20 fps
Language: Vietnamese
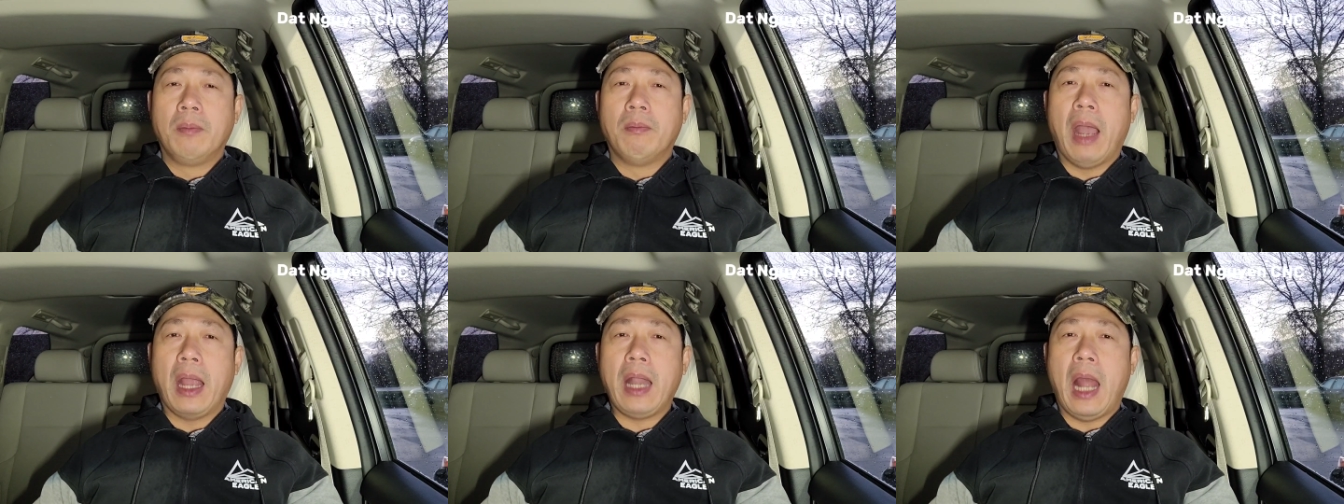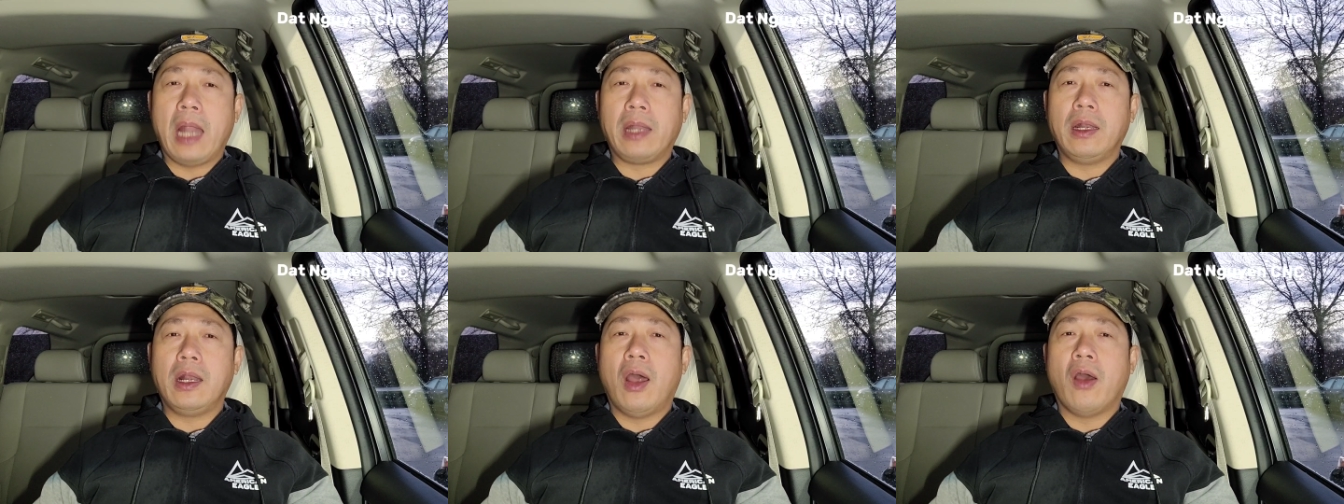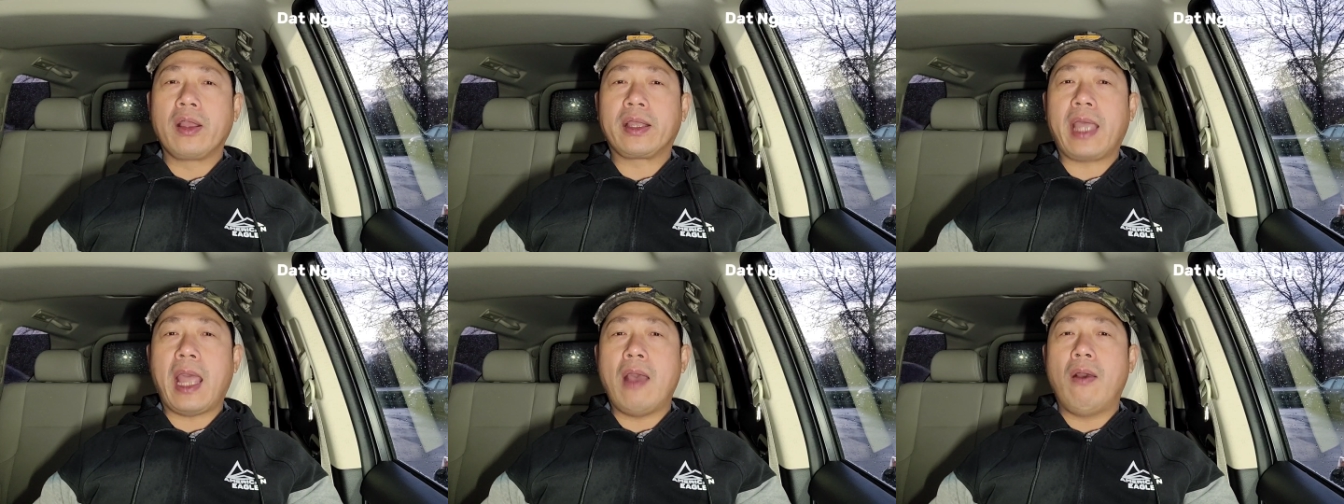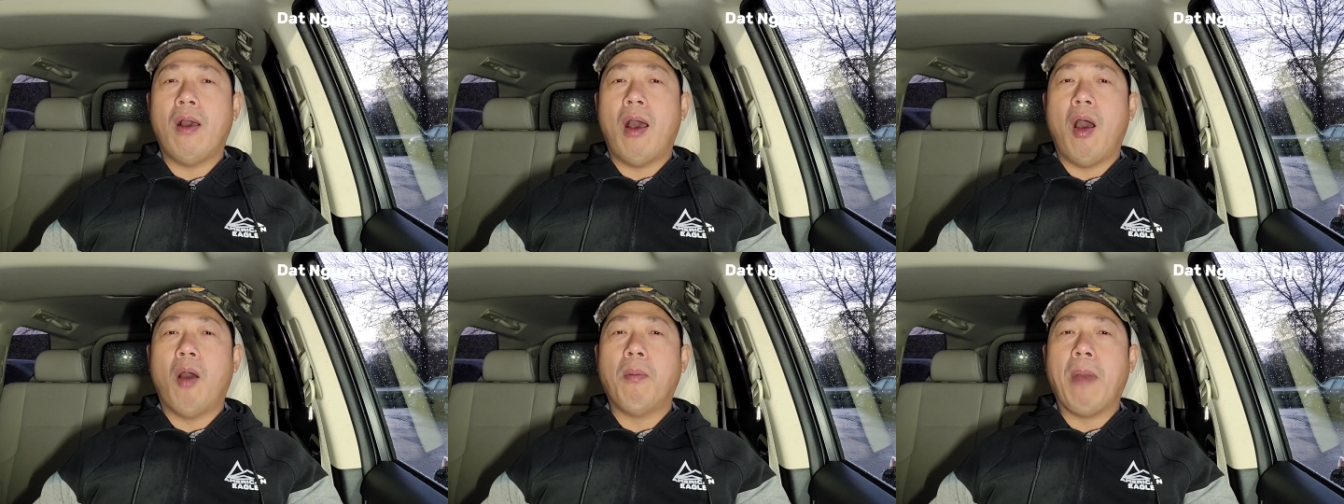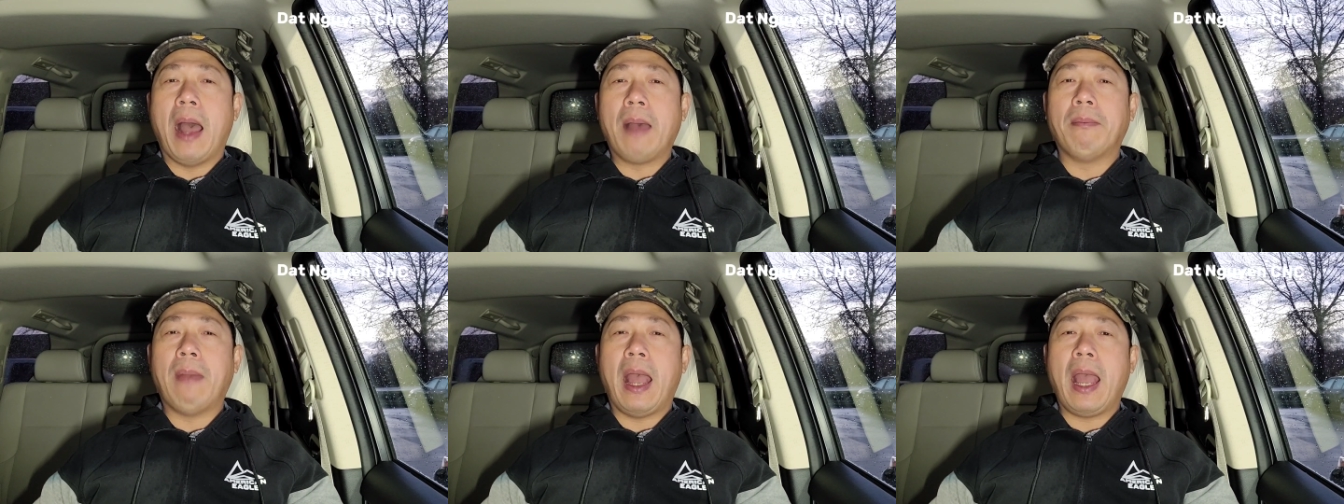Biden lôi kéo
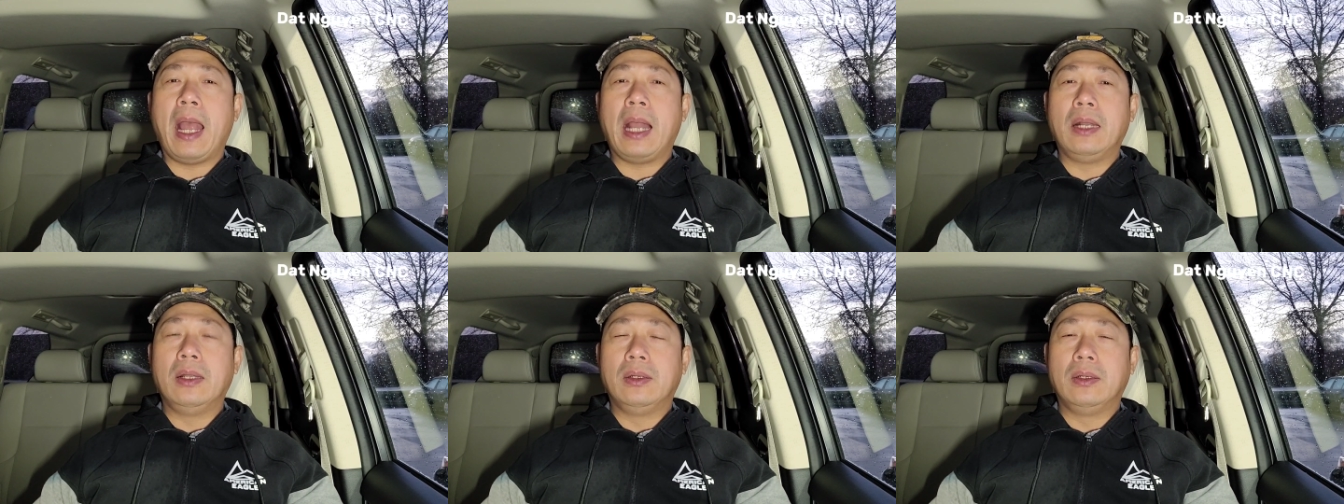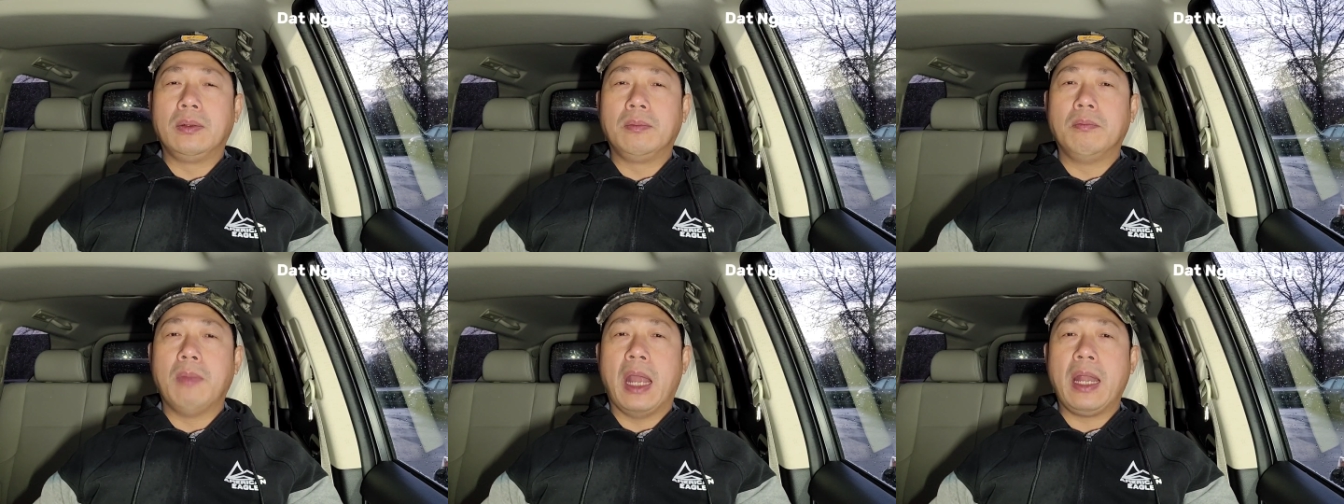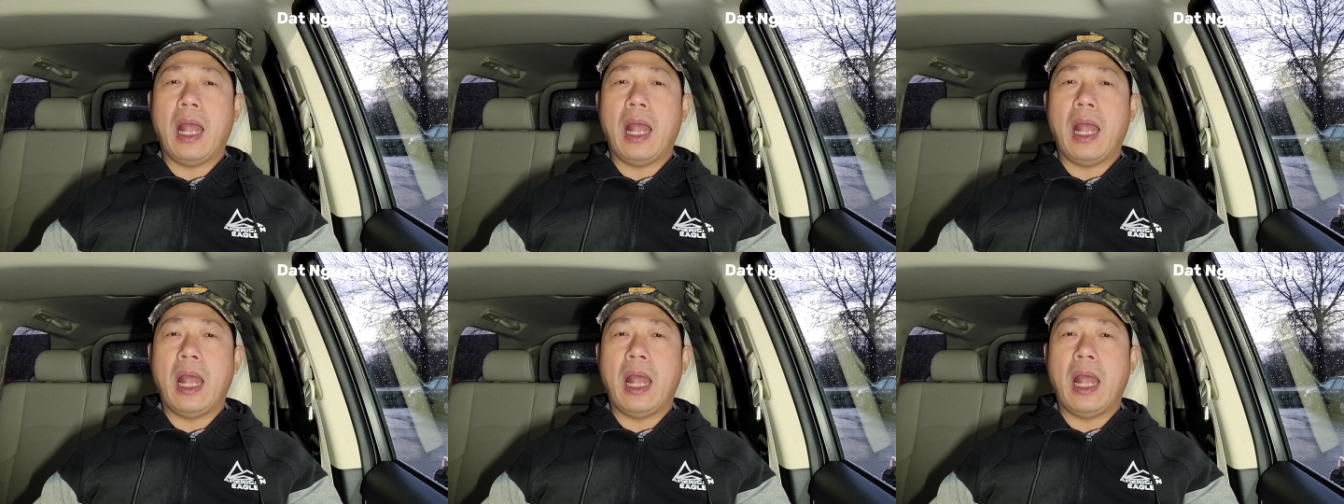Obama luôn.